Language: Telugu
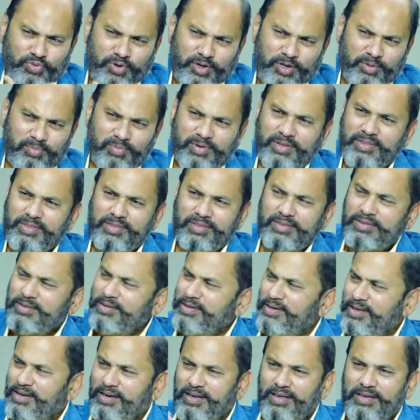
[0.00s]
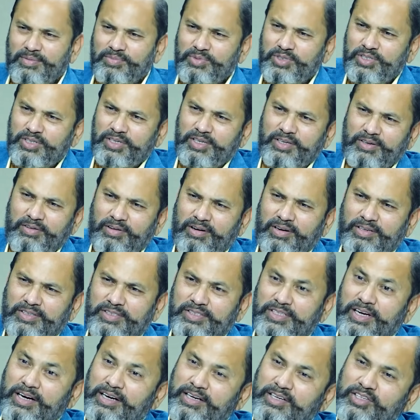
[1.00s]
Every month, నేను ఐఎమ్ సీయింగ్ వాళ్ళ
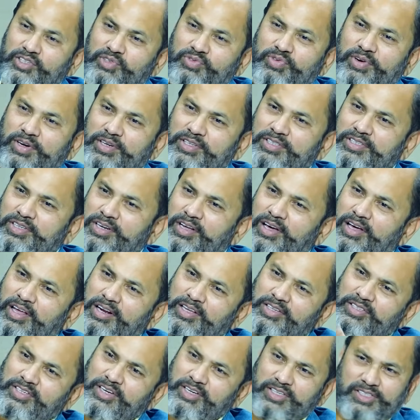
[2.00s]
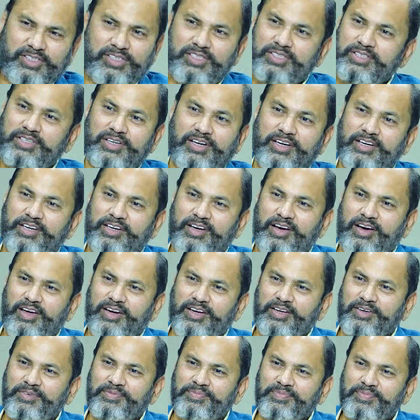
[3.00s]
సాటిస్ఫాక్షన్ కానీ సక్సెస్ రేట్
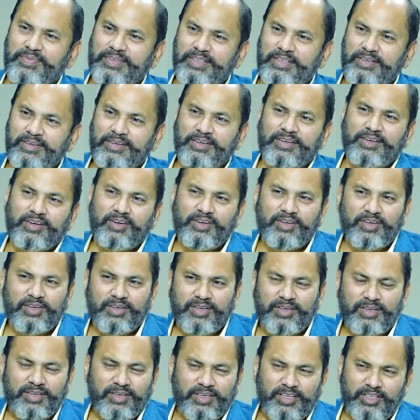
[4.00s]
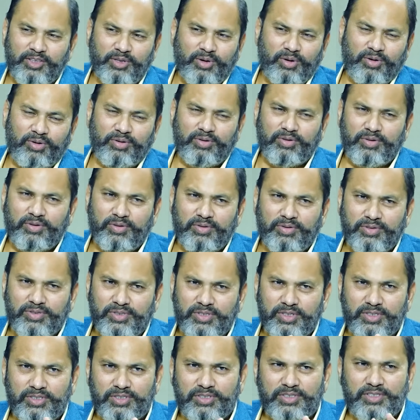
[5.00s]
కానీ ఇందులో
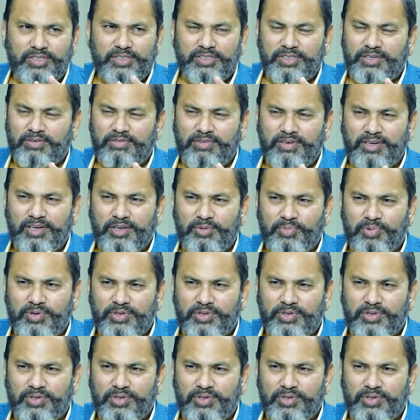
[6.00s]
సిక్స్టీ సెవెంటీ